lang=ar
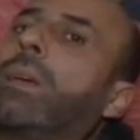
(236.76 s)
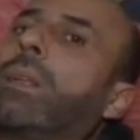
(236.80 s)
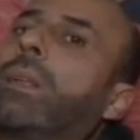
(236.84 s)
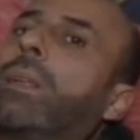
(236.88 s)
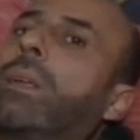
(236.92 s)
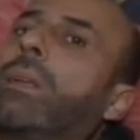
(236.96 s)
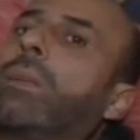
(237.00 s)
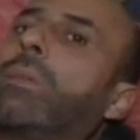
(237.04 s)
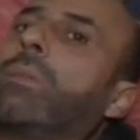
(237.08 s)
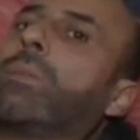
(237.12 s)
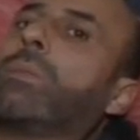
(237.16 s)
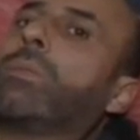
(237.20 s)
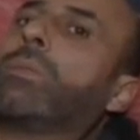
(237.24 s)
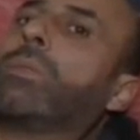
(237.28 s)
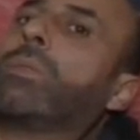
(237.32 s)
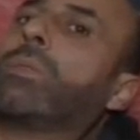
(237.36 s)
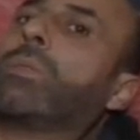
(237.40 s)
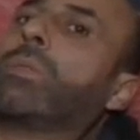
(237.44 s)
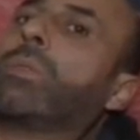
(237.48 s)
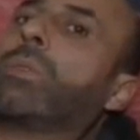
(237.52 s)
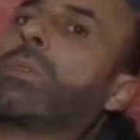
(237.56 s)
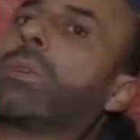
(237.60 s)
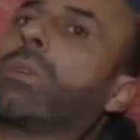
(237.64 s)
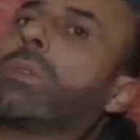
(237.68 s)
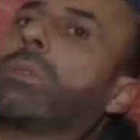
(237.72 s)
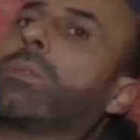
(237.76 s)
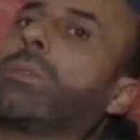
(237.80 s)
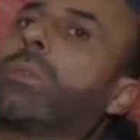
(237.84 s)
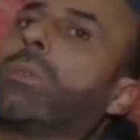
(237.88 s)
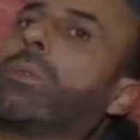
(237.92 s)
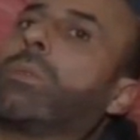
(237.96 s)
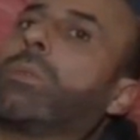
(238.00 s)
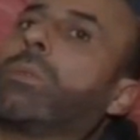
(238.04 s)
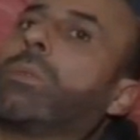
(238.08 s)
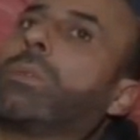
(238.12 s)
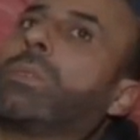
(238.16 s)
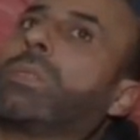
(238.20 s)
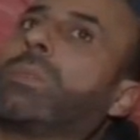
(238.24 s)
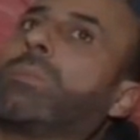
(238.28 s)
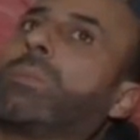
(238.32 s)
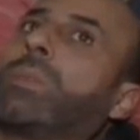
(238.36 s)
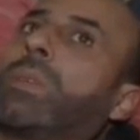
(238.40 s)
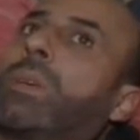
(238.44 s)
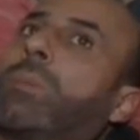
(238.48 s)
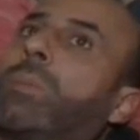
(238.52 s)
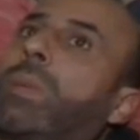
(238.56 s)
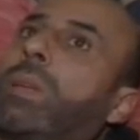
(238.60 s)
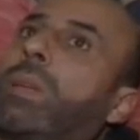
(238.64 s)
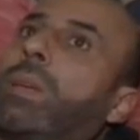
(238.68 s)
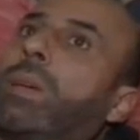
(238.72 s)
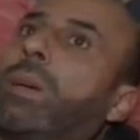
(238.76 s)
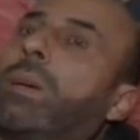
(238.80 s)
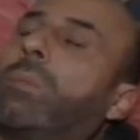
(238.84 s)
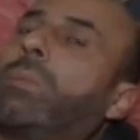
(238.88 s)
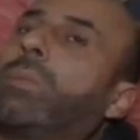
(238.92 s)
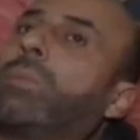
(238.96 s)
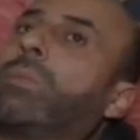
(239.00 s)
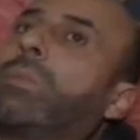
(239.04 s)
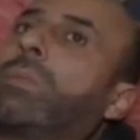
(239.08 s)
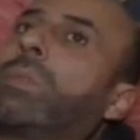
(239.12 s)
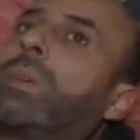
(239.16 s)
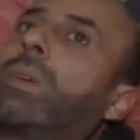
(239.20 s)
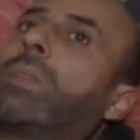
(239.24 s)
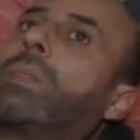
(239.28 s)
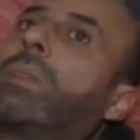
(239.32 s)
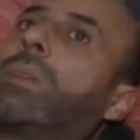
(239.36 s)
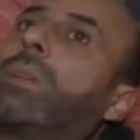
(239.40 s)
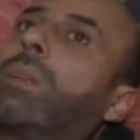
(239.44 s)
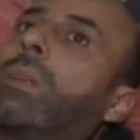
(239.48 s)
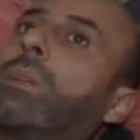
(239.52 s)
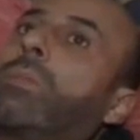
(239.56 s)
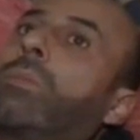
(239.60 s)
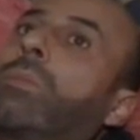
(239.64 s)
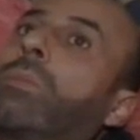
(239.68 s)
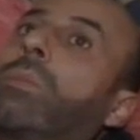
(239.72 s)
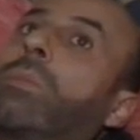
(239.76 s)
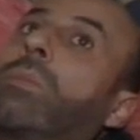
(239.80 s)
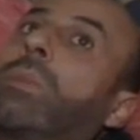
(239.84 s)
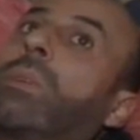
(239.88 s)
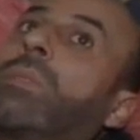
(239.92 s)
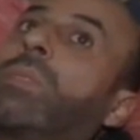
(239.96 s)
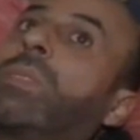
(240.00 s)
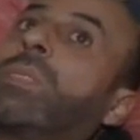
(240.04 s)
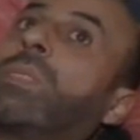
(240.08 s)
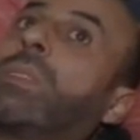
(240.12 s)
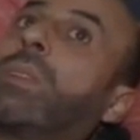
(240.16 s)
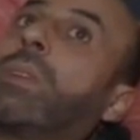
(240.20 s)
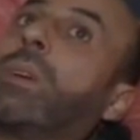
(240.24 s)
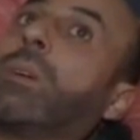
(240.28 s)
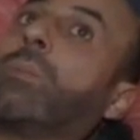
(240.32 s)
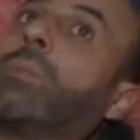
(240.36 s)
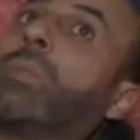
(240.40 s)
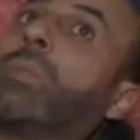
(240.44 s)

لانه الدكتور قلت له انه اذا بتعملها اياها بدون تخدير لانه نفسي رح